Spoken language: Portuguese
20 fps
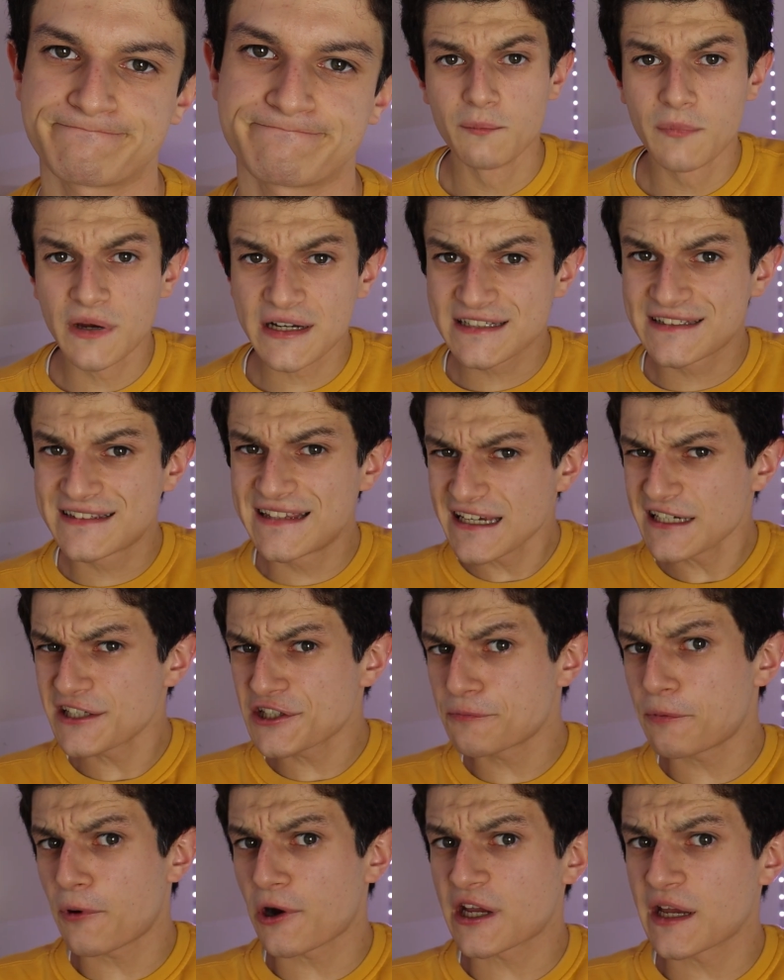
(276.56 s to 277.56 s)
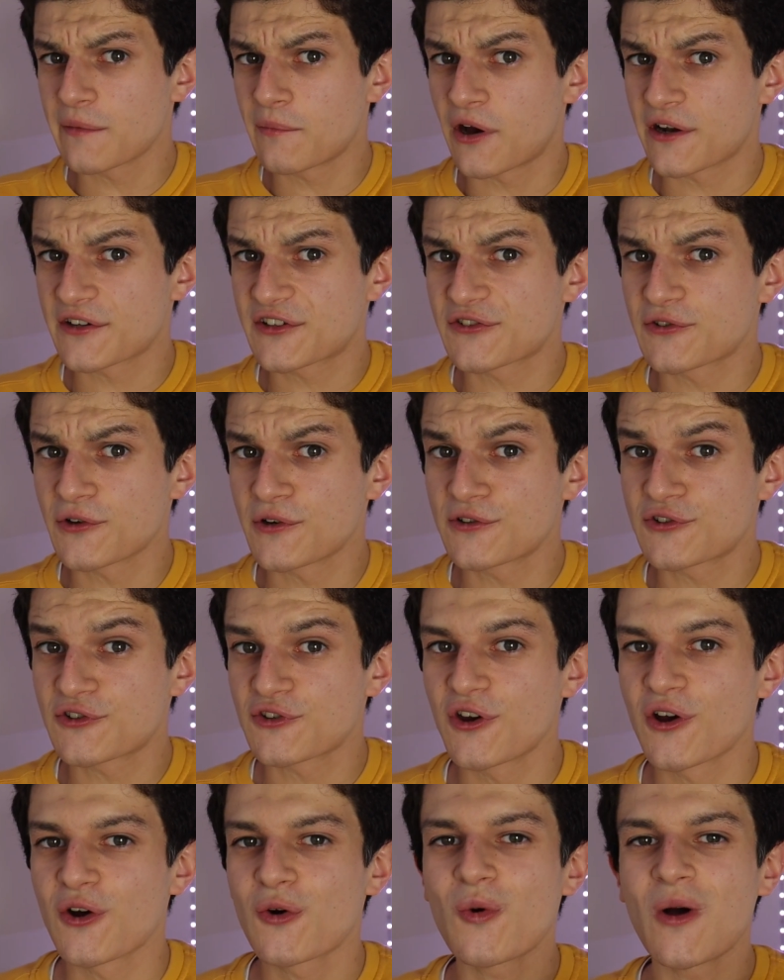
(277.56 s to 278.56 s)
Mas destes Pokémons
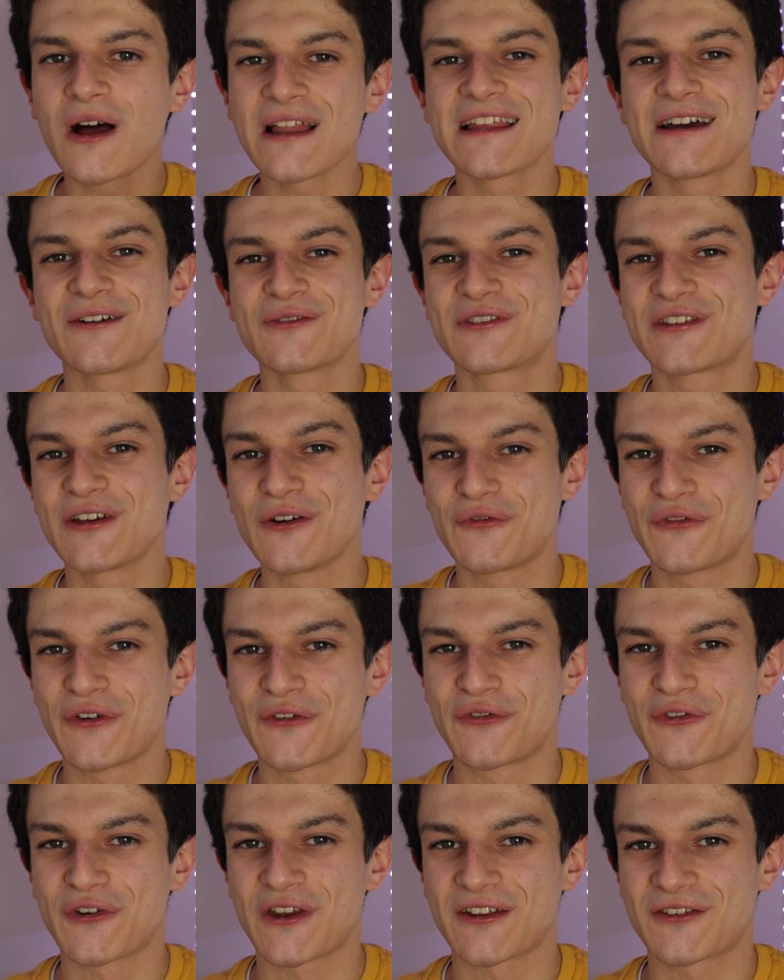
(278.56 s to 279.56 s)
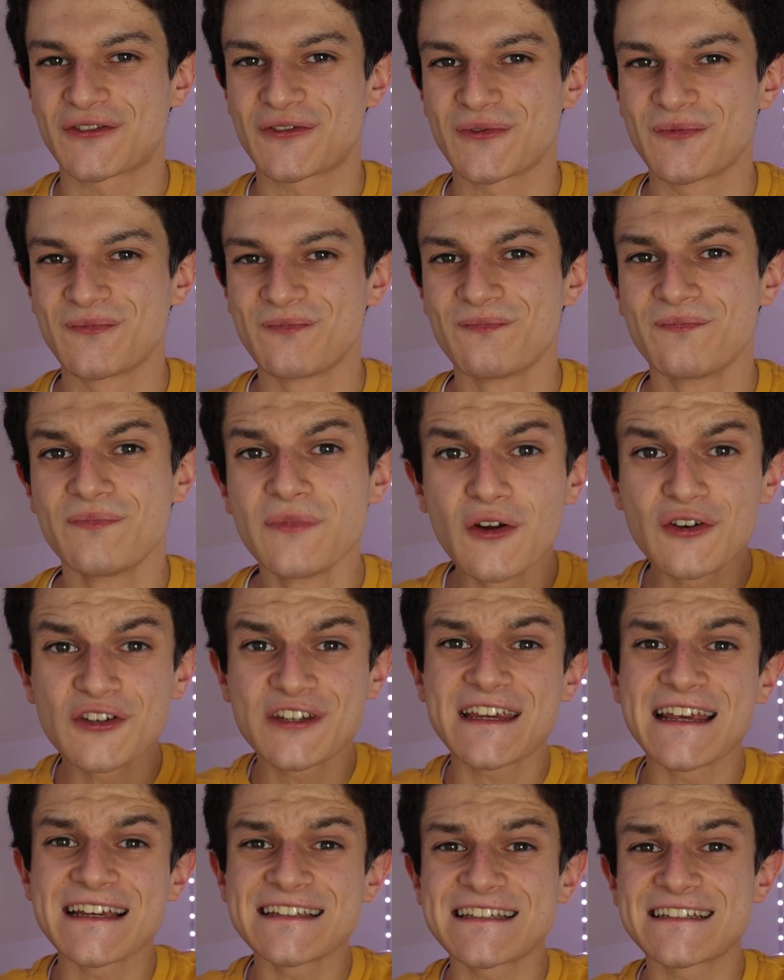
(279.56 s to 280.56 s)
todos, qual é o teu favorito? Não te
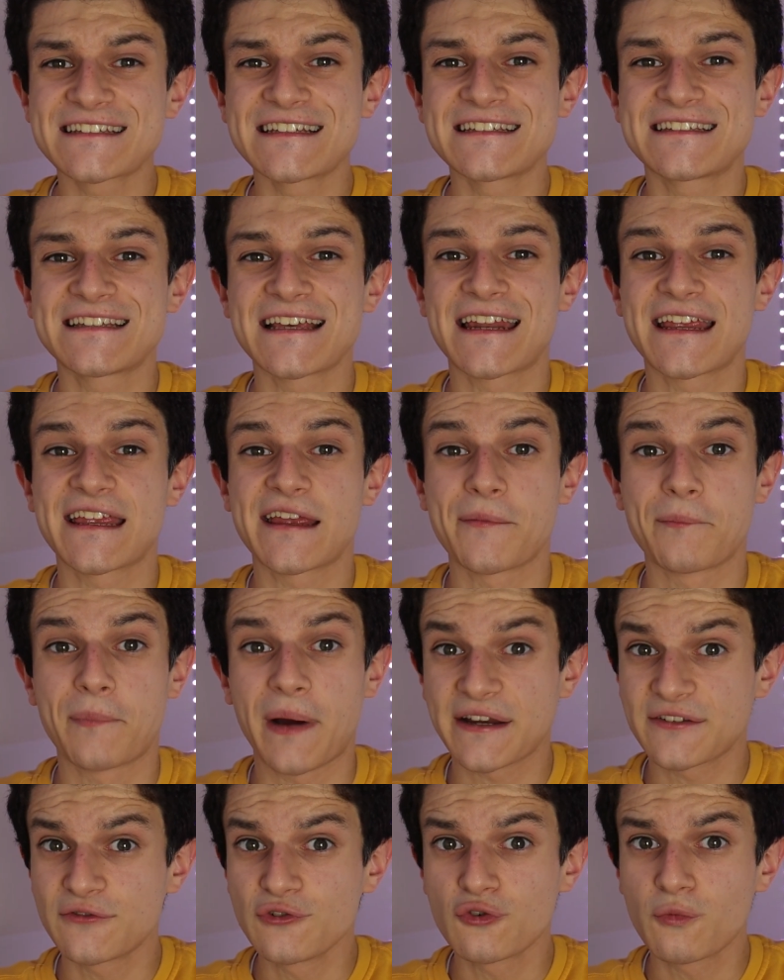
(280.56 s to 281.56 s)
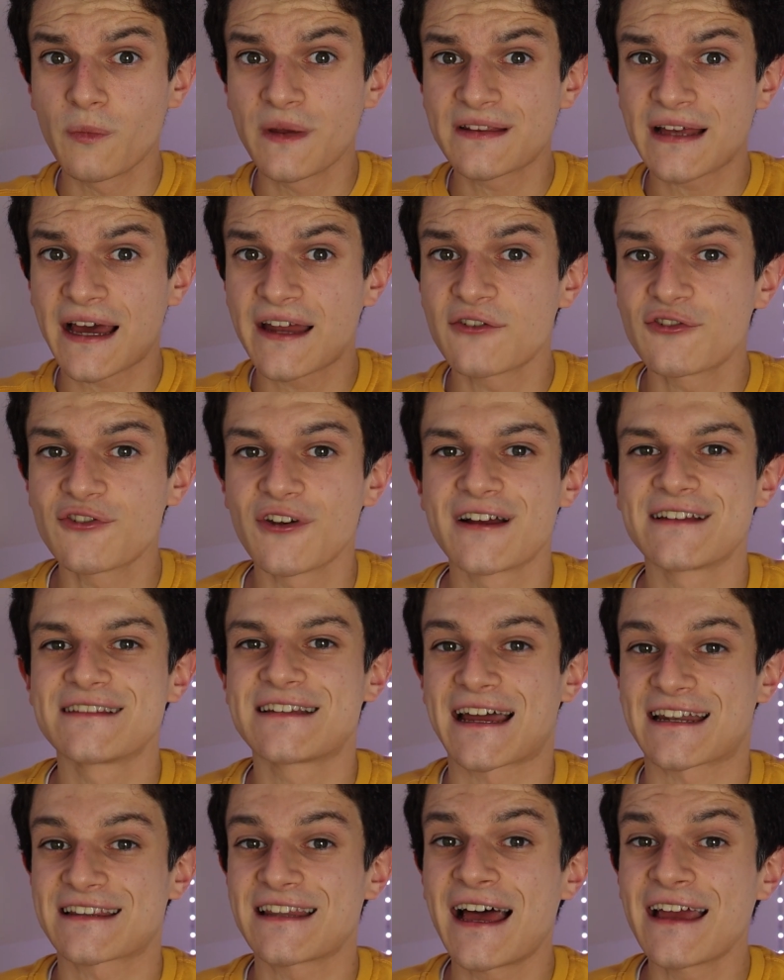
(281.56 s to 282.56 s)
esqueças de dizer aí em baixo nos comentários,
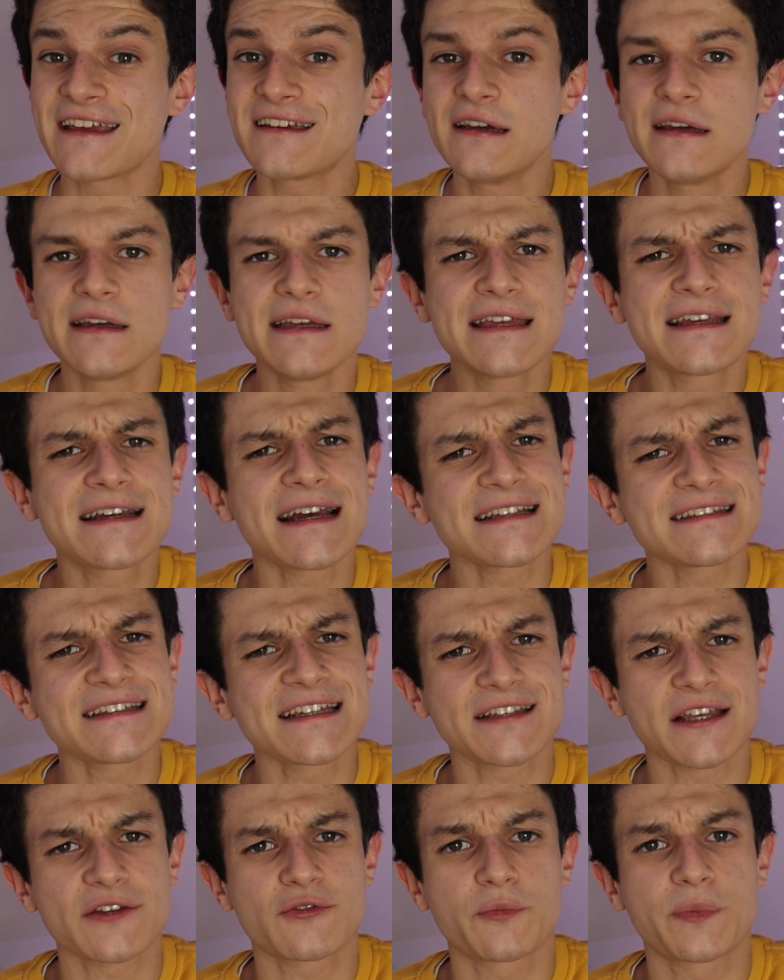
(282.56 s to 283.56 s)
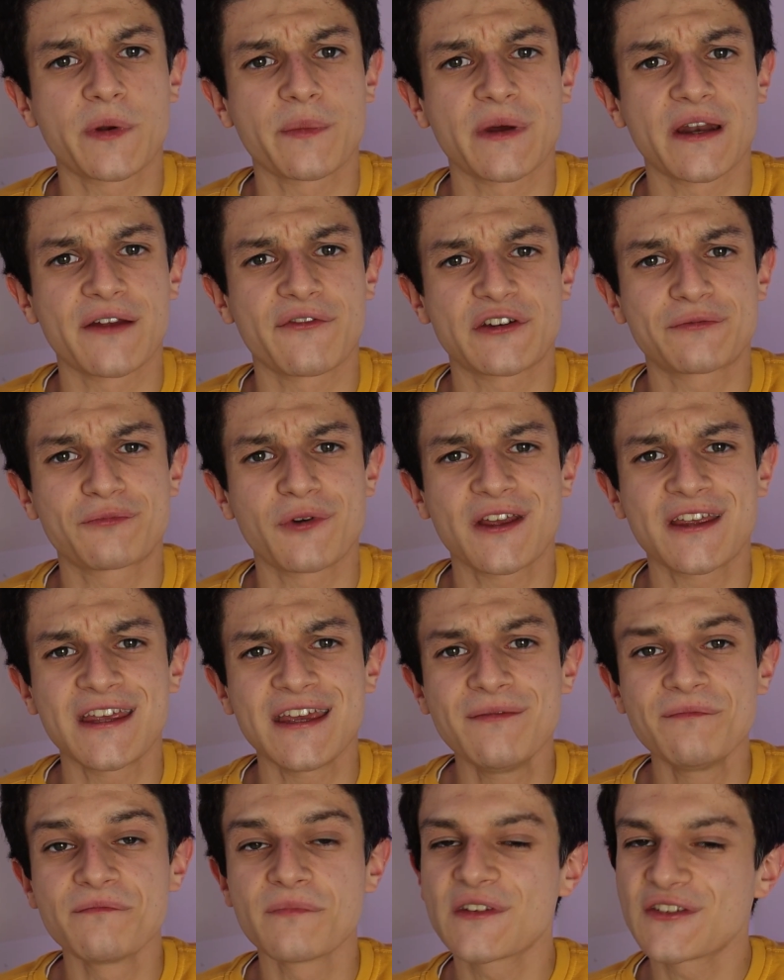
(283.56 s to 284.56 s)
dar like e caso seja a tua primeira vez por
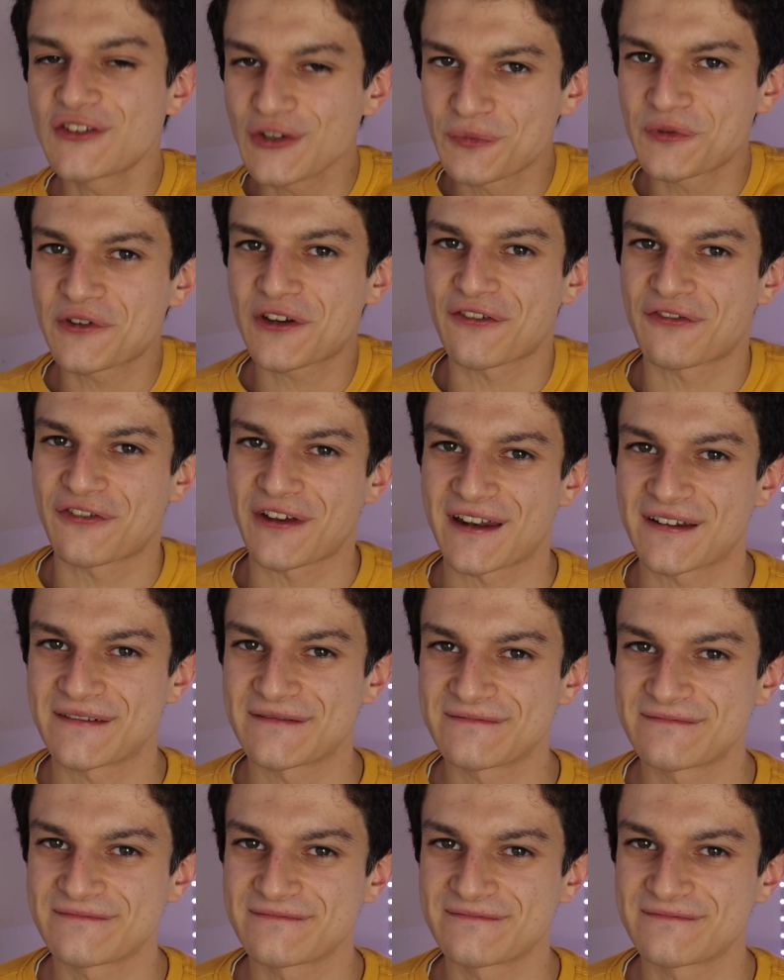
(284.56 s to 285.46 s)
aqui, subscrever.